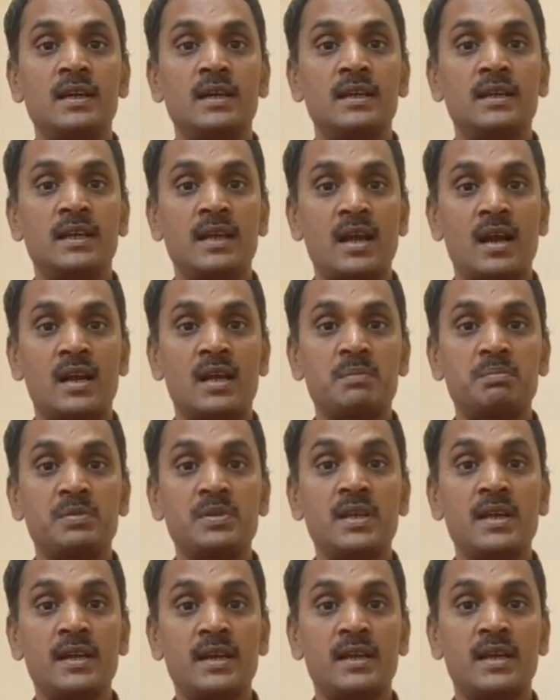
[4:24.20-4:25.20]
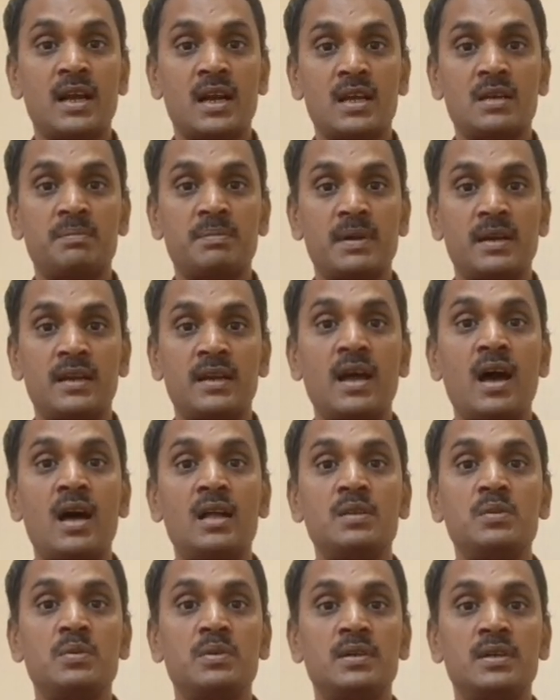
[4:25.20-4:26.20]
நீங்கள் அடாப் புதிய ரேட்டை அடாப்ட் பண்ணிங்கன்னா
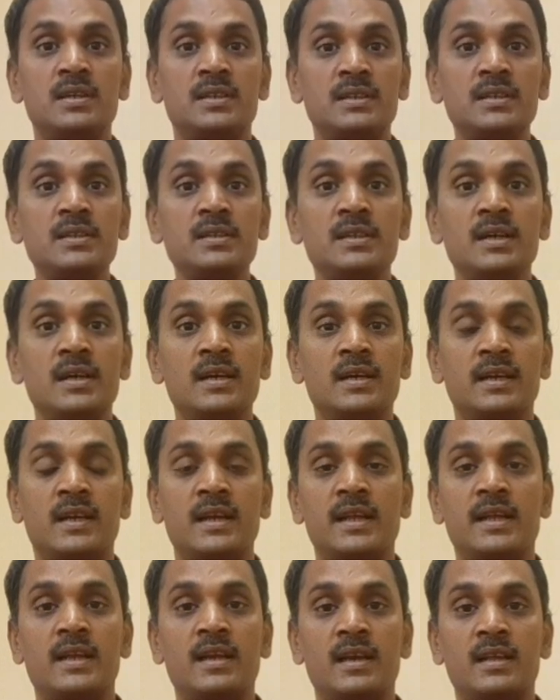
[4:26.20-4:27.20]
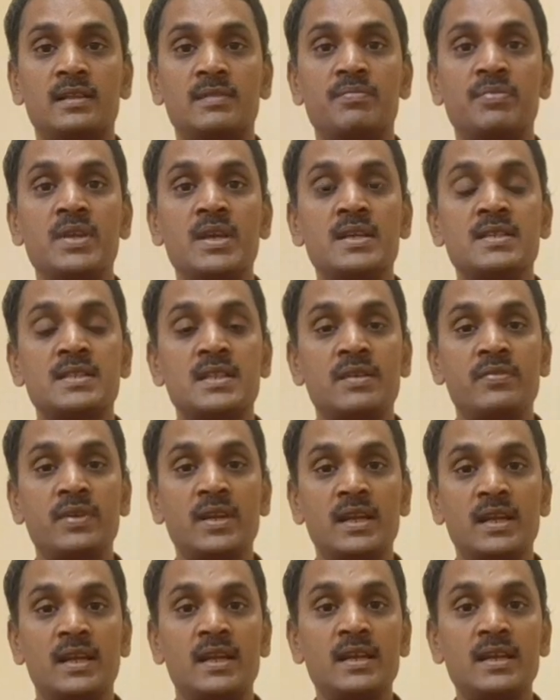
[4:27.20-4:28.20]
அது உங்களுக்கு கிடைக்காது சரி
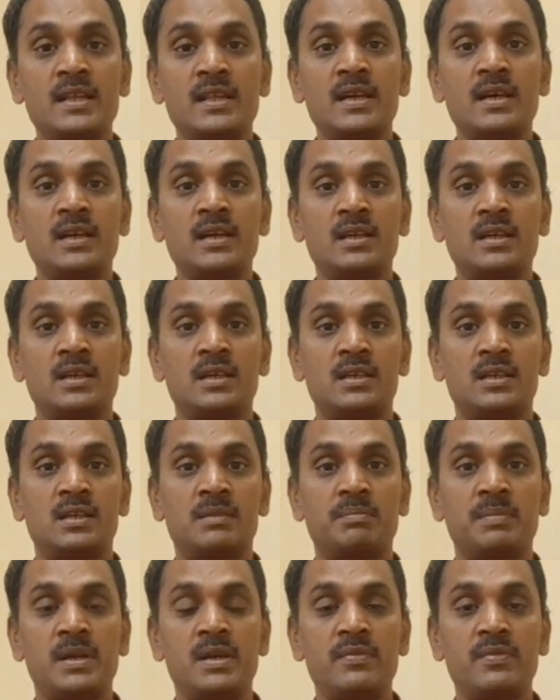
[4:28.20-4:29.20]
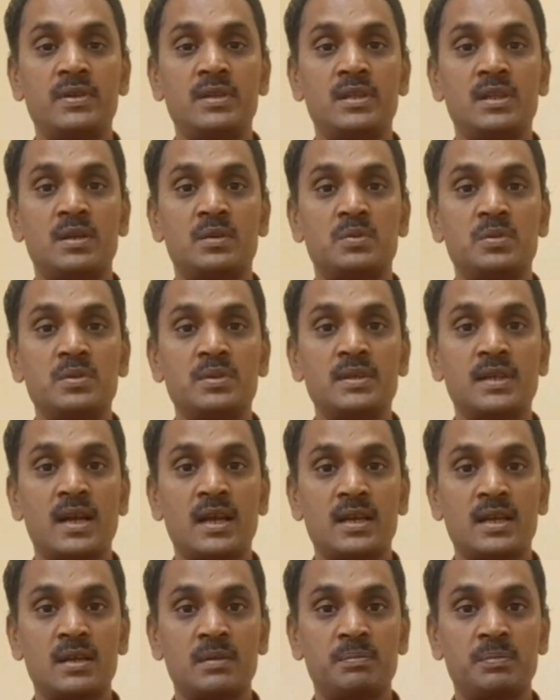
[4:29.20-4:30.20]
வேறு என்ன தான் பெனிஃபிட் இதில்
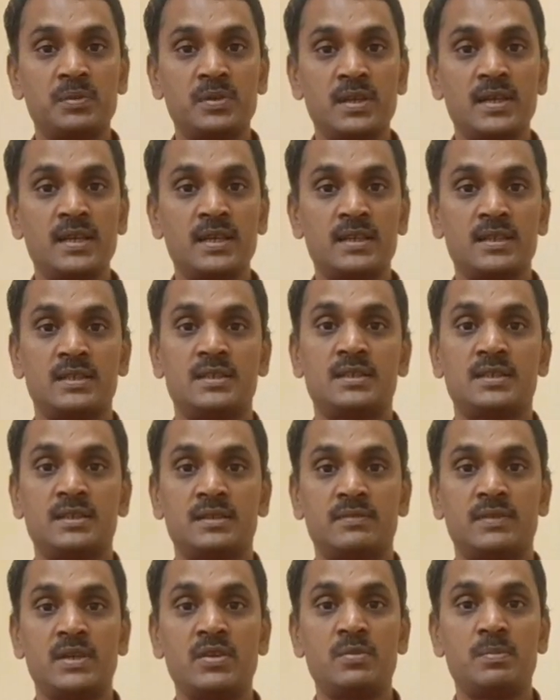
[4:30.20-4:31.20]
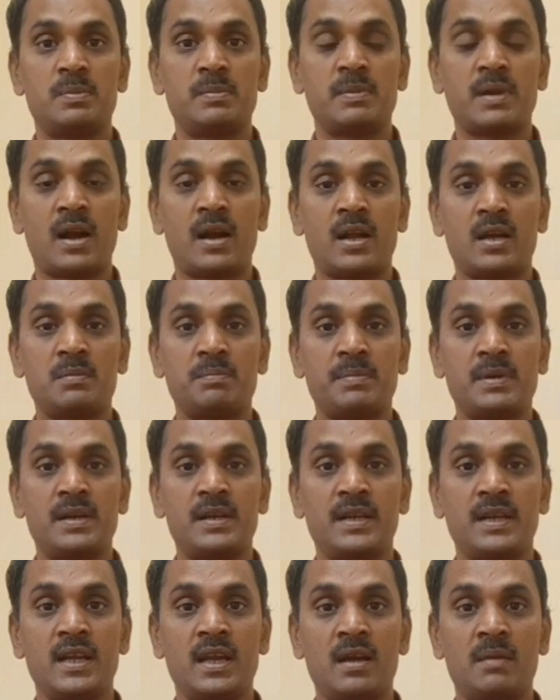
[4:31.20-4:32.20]
கொடுக்குறாங்க புதிய வரி முறை அடாப்ட்
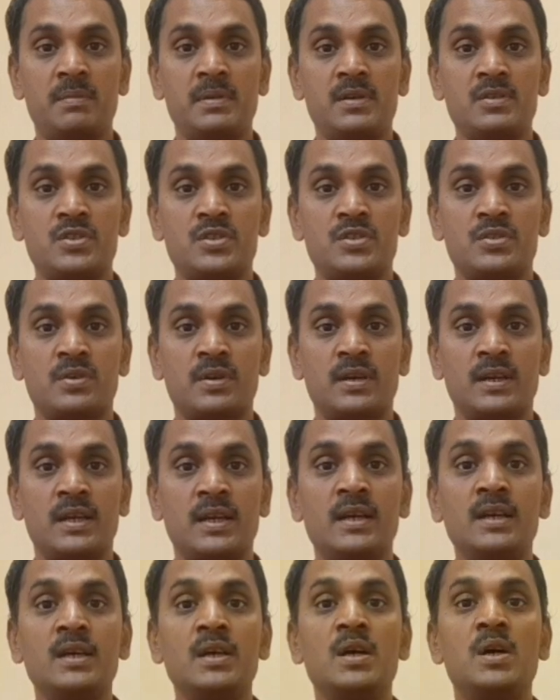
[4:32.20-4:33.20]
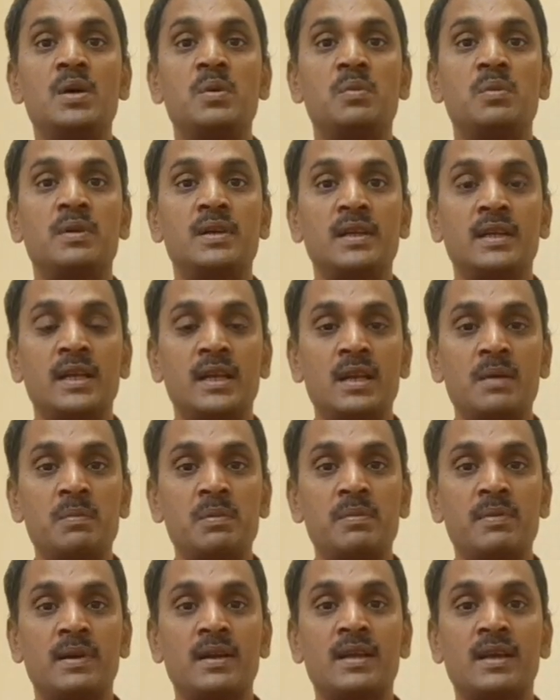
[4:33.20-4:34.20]
பண்ணீங்க அப்படின்னு வச்சுக்கோங்களேன் உங்களுக்கு என்ன
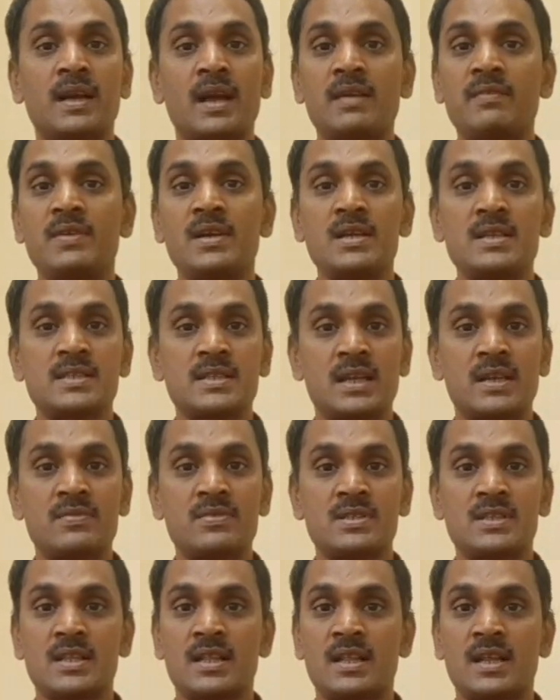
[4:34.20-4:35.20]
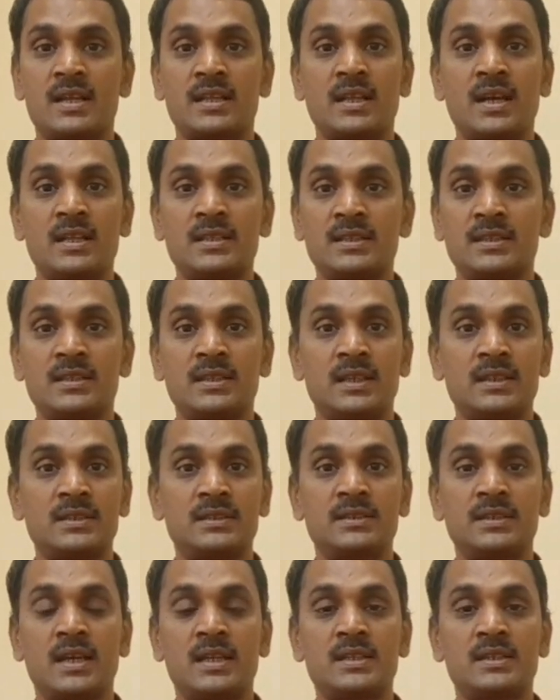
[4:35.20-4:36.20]
பண்ணுவாங்கன்னா கன்வீனியன்ஸ் அலவன்ஸ் எதாவது இருந்தால் அதுக்கு
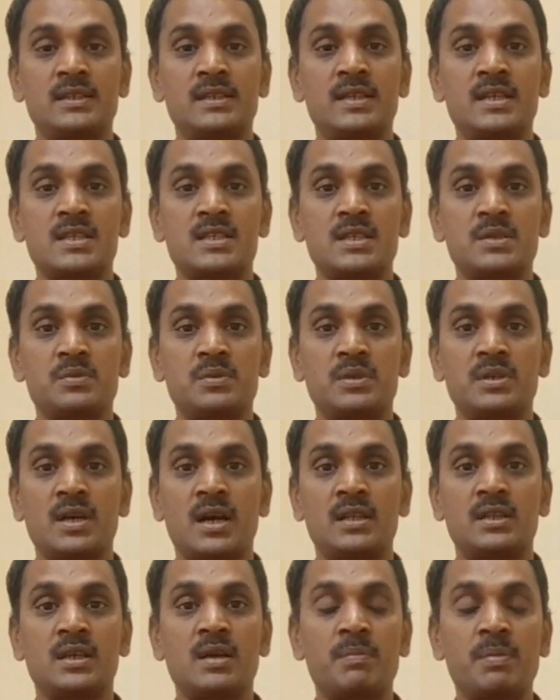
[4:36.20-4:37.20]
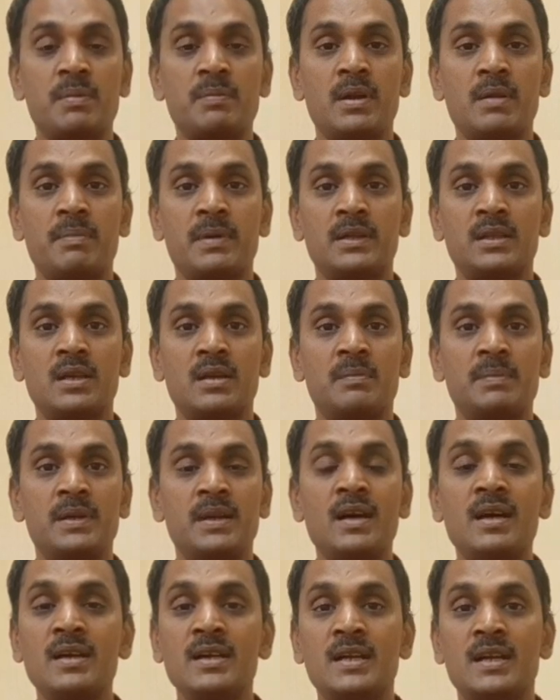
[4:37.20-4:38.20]
அதுக்கு அதுக்கு டிடக்ஷன் உண்டு அதுக்கப்புறமேல பார்த்தீங்க
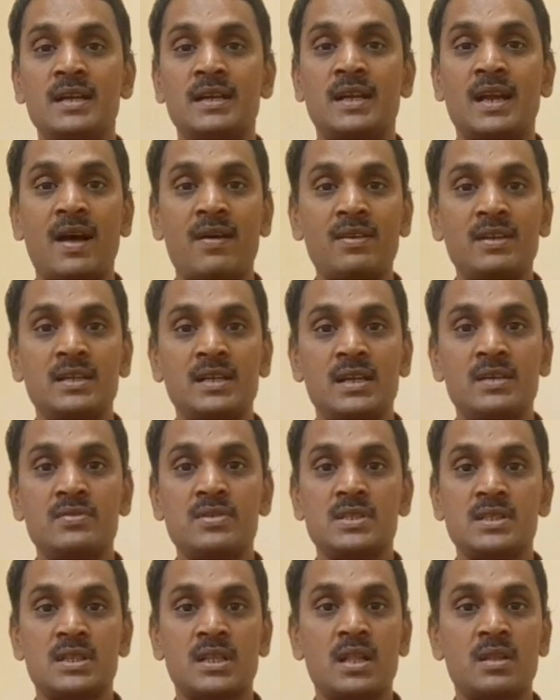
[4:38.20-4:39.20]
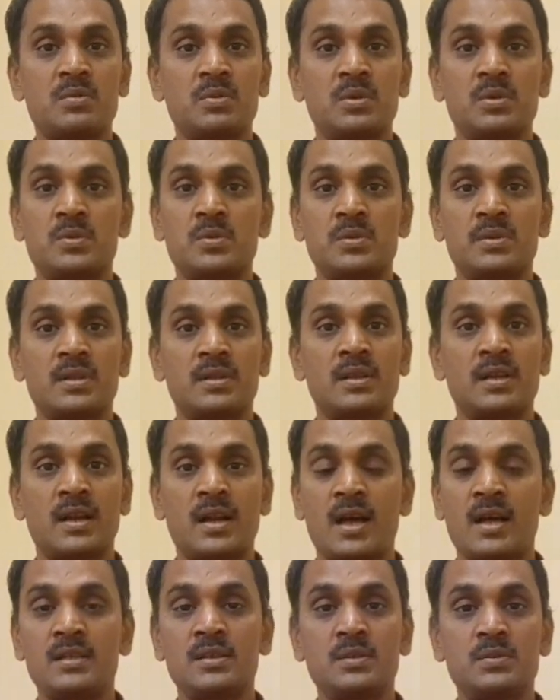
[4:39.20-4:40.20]
அப்படின்னா ட்ராவலிங் அலவன்ஸ் ஏதாவது உங்களுக்கு
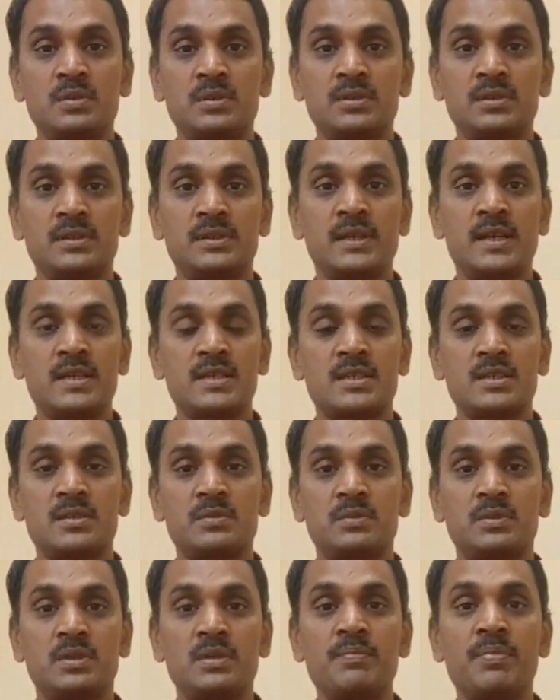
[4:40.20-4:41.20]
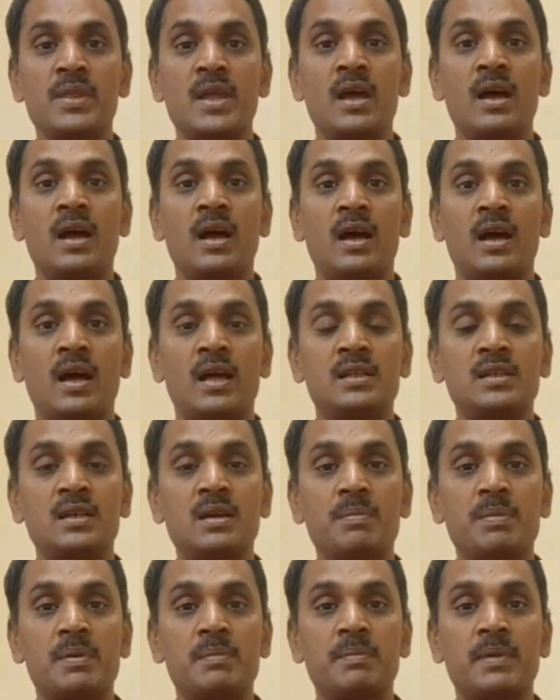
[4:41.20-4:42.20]
கொடுத்துருந்தாங்கன்னா அதுக்கு ஒரு டிடக்ஷன் உண்டு
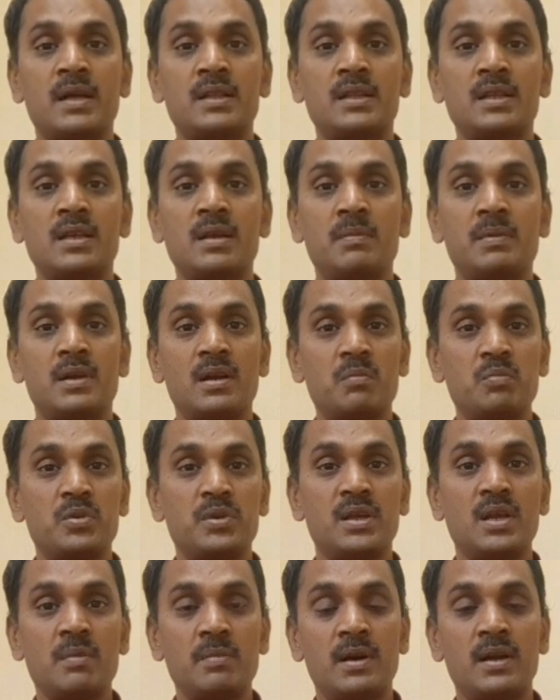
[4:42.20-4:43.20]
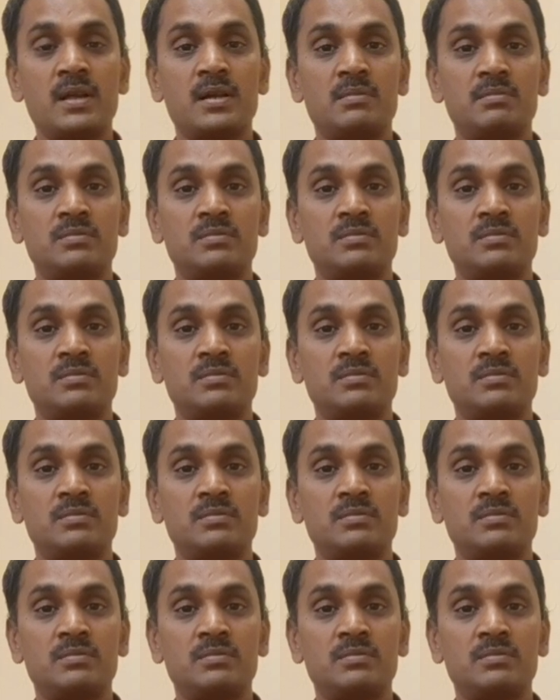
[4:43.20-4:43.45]
அதுக்கப்புறம் பார்த்தீங்க அப்படின்னா முக்கியமான